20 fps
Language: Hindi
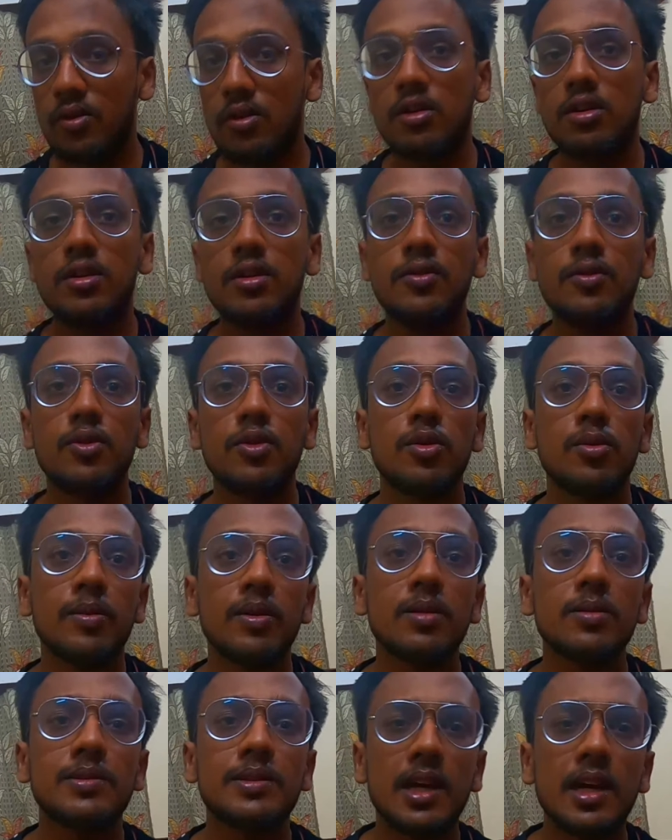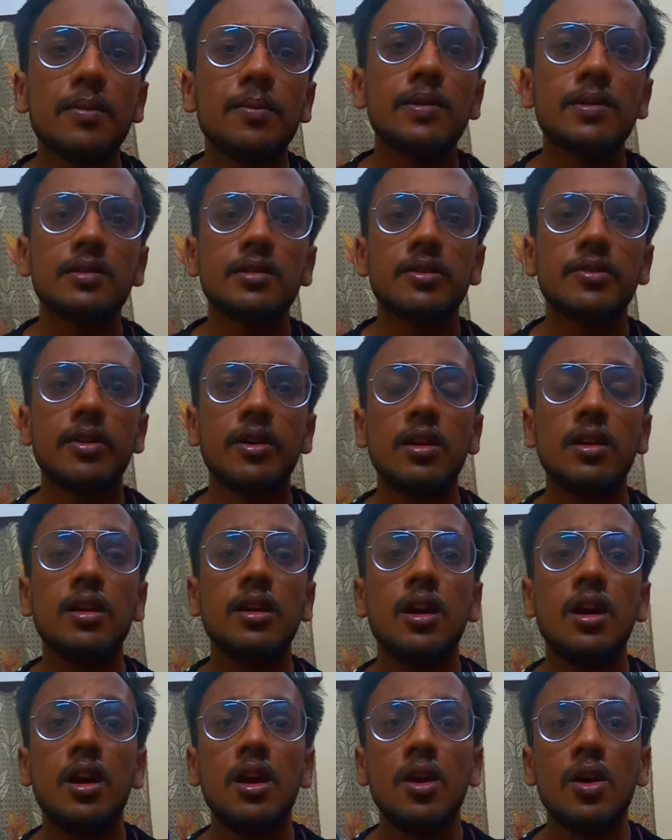फोर्टी फोर मतलब छः बजने वाले
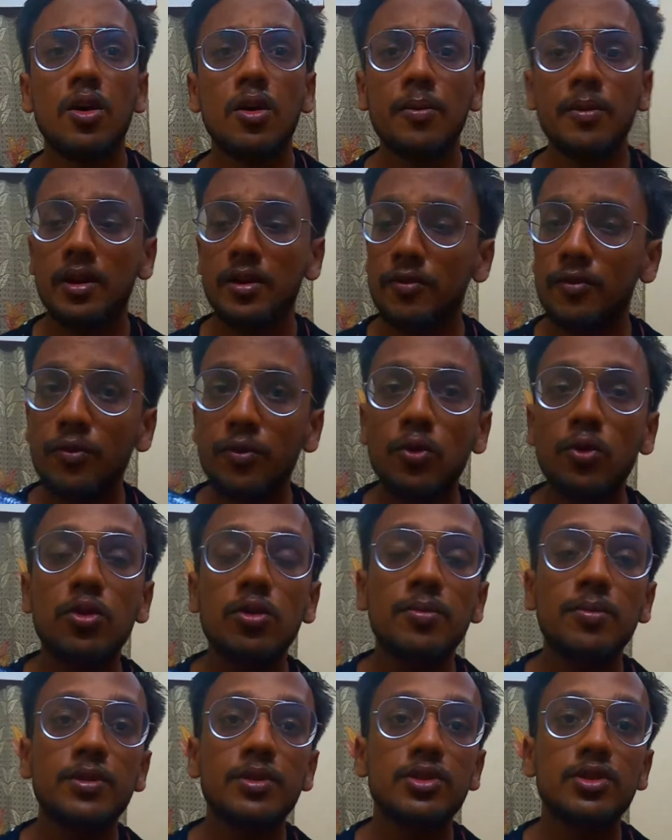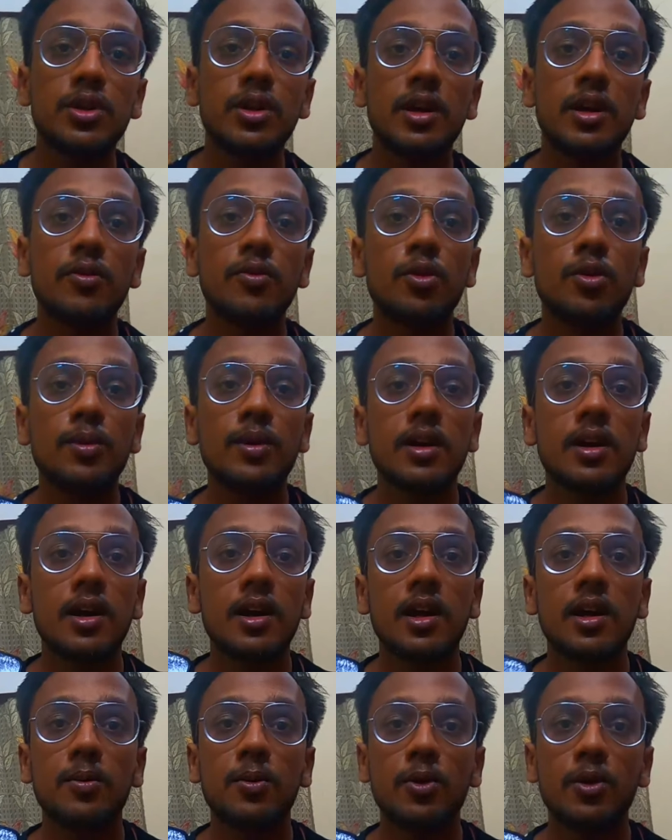हैं और मेरा फ़ोन भी जो है वो भी
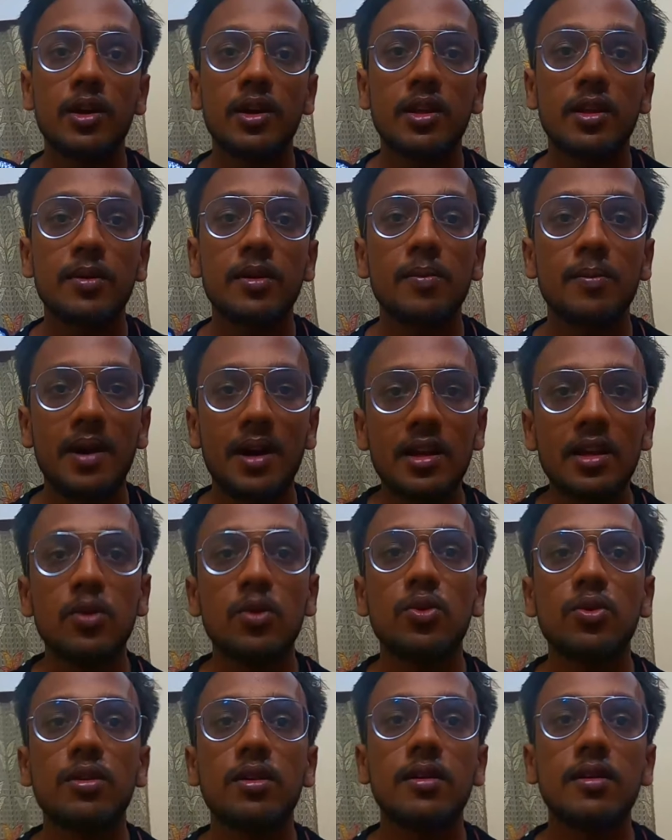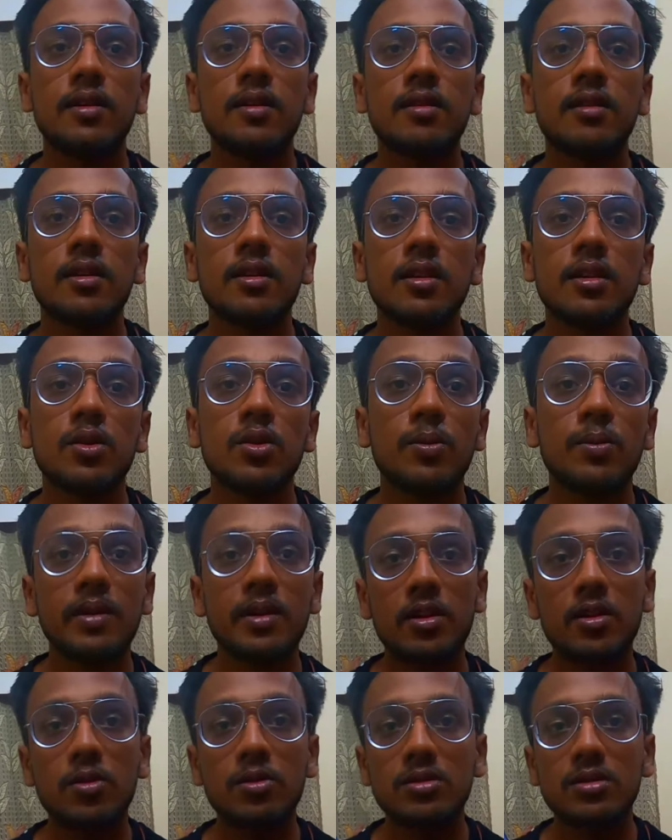ख़राब हो गया था मतलब पानी घुस गया था इसके अंदर तो
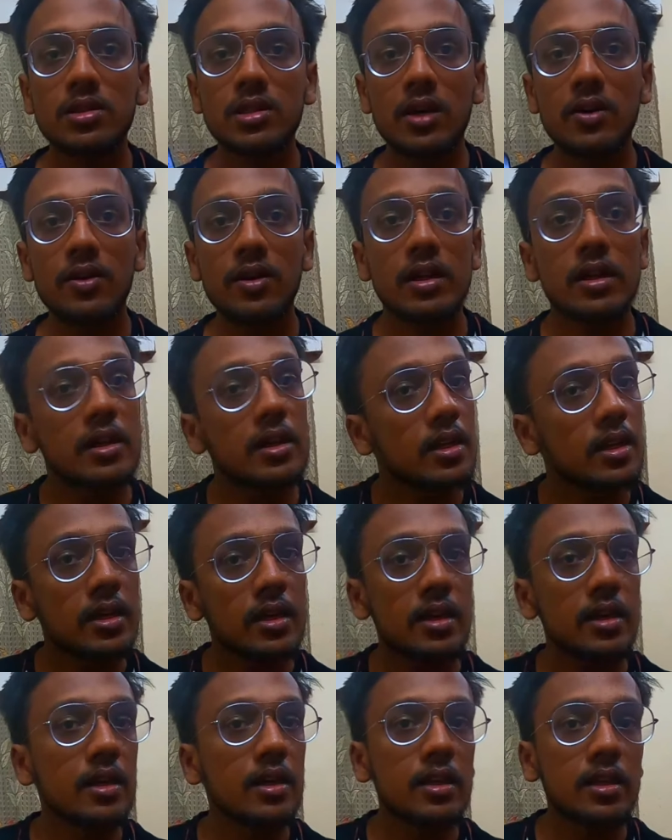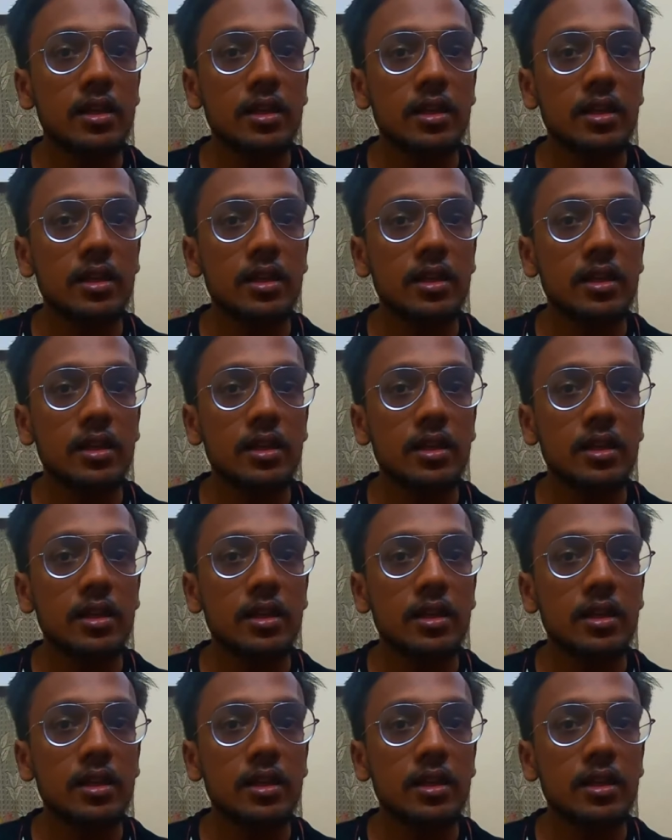मैंने इसको चावल की टंकी के